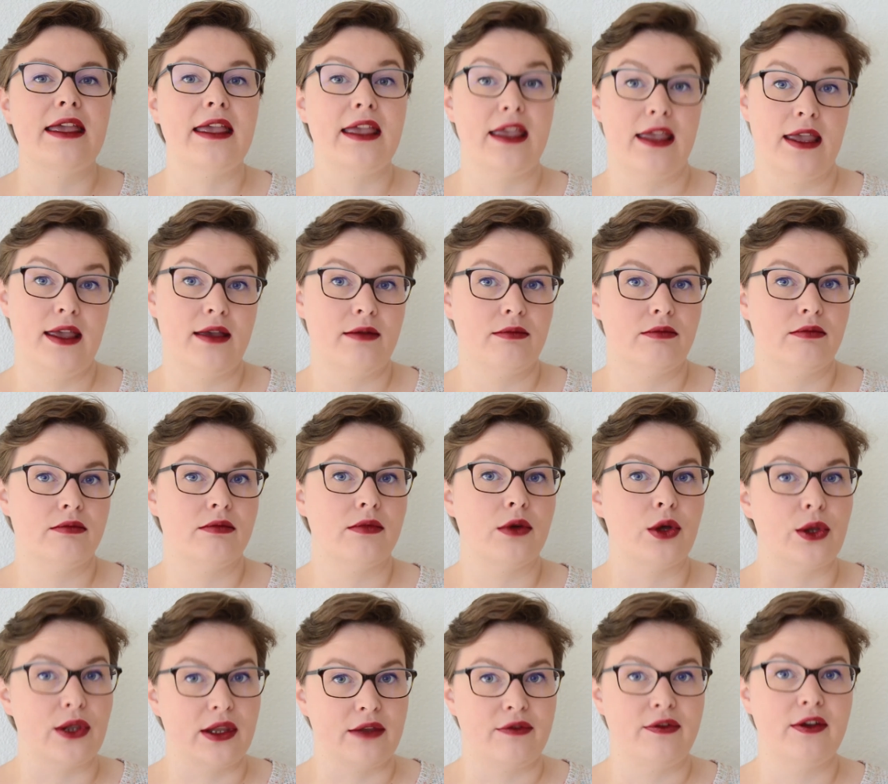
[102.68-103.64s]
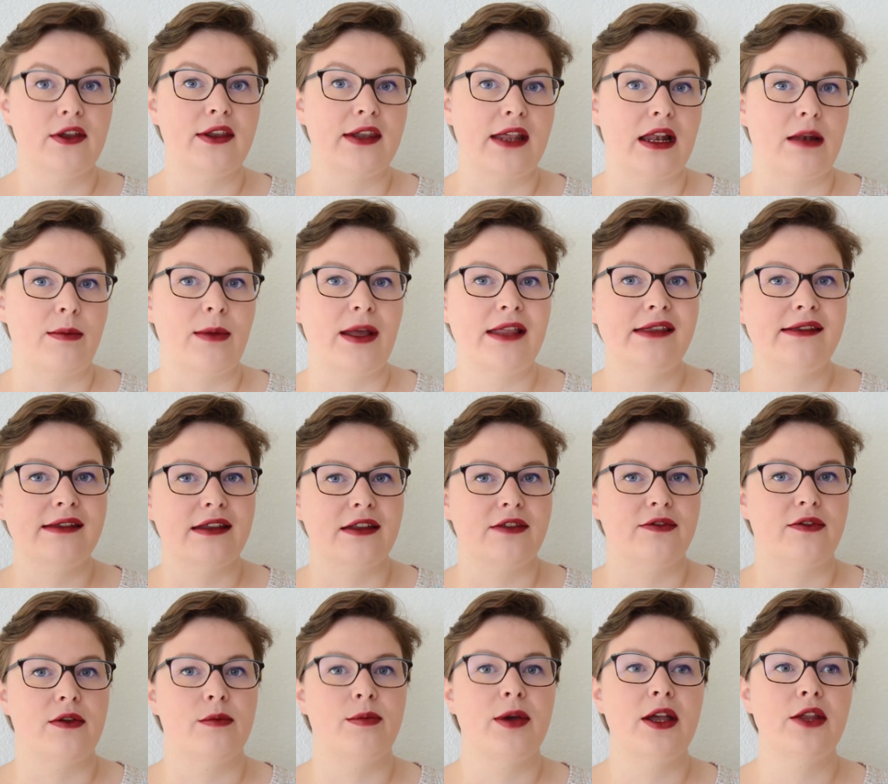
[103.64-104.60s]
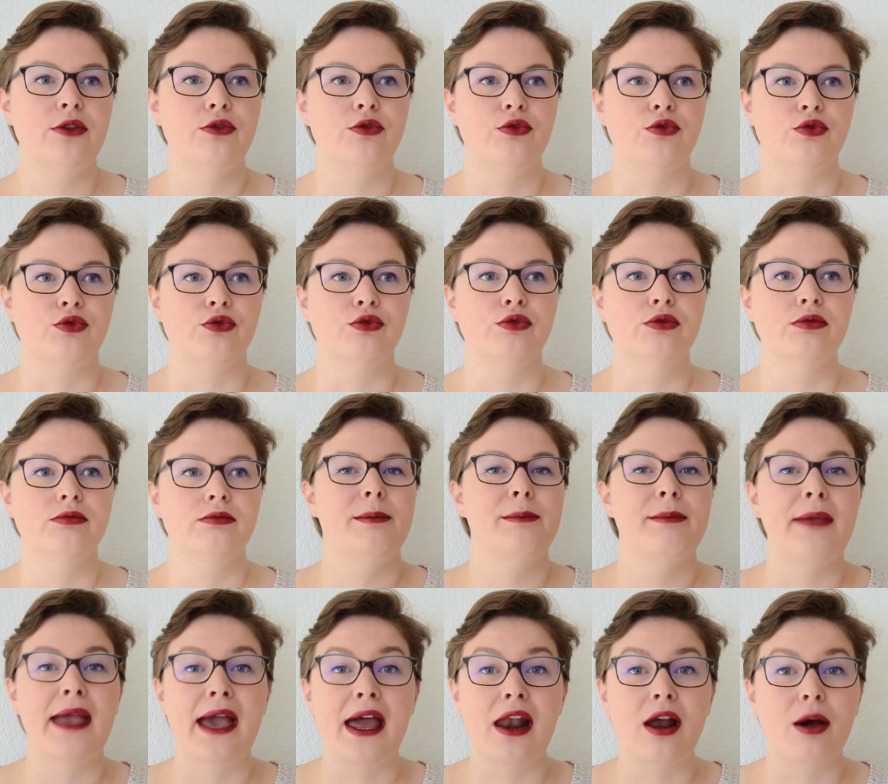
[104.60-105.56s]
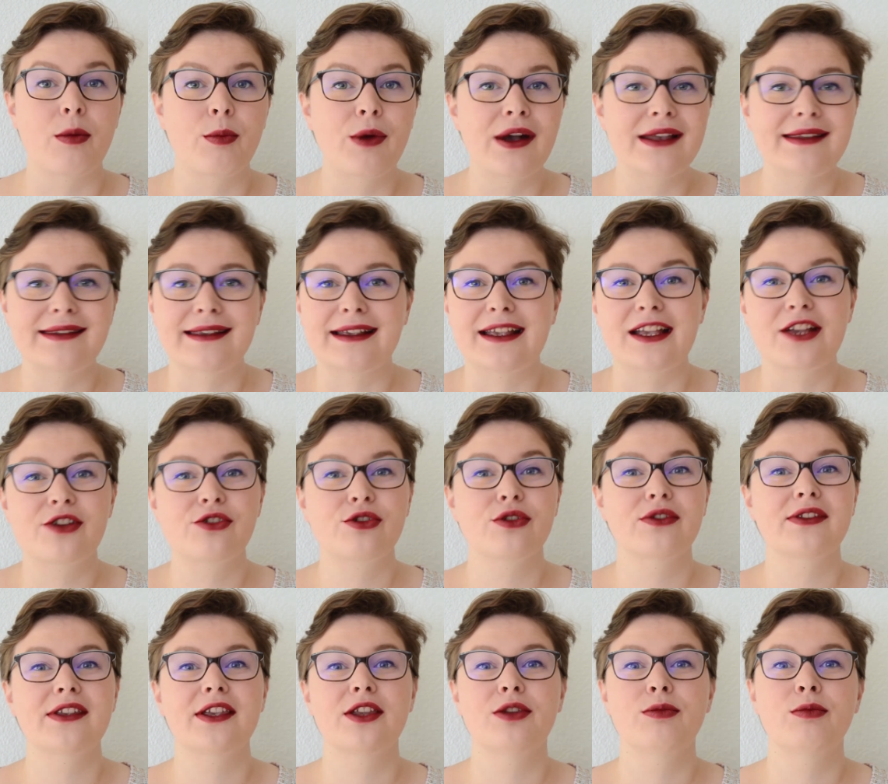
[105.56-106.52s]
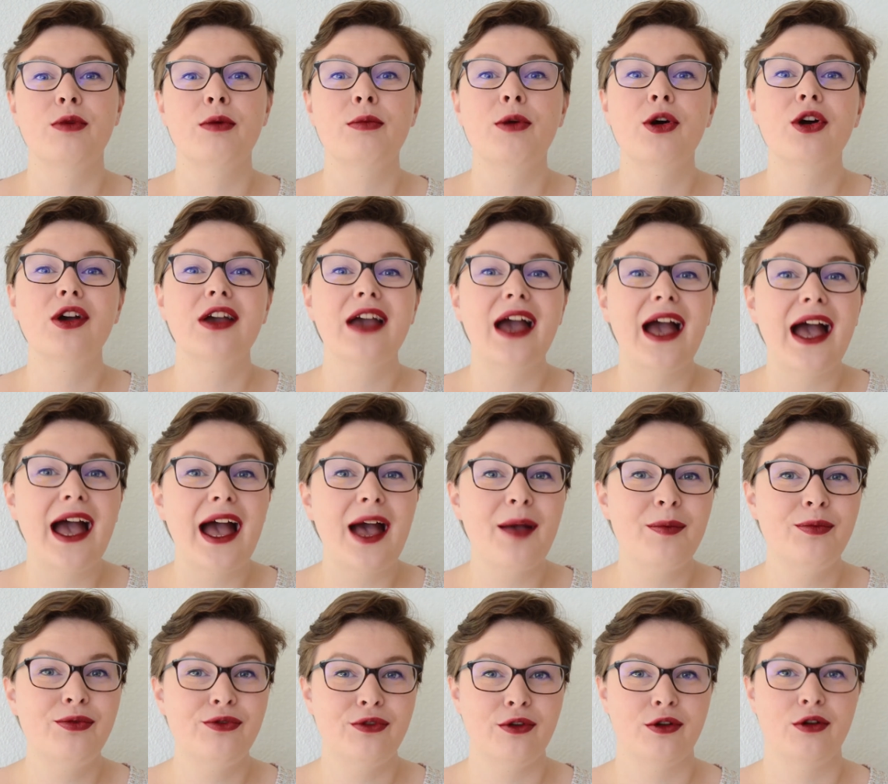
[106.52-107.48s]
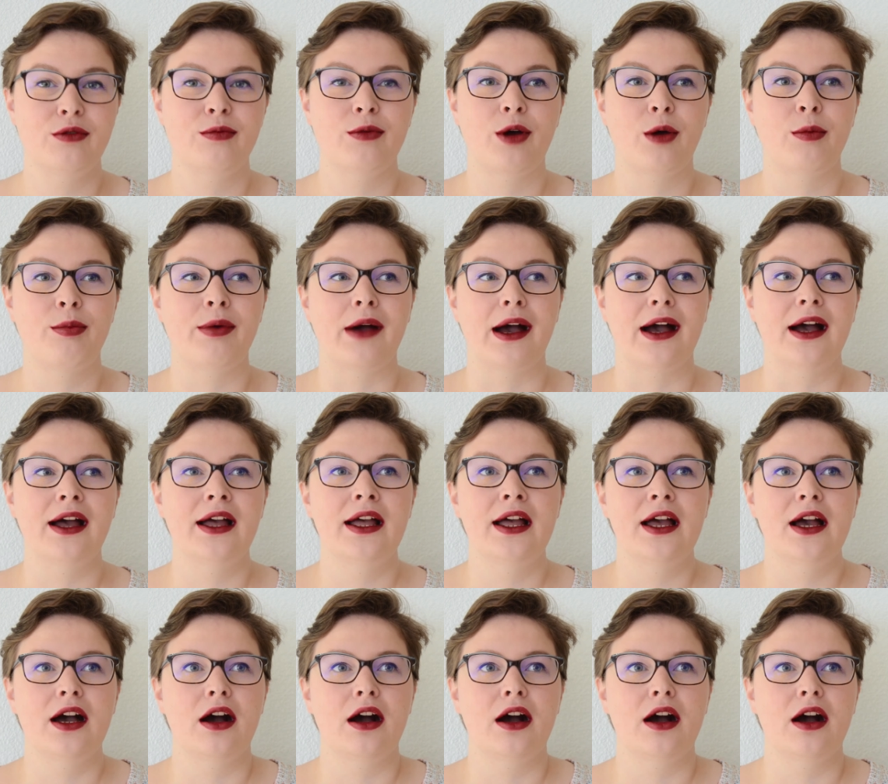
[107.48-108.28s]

Et en effet en Allemagne ça se fait pas du tout, mais alors moi c'est quelque chose qui ne me manque absolument pas.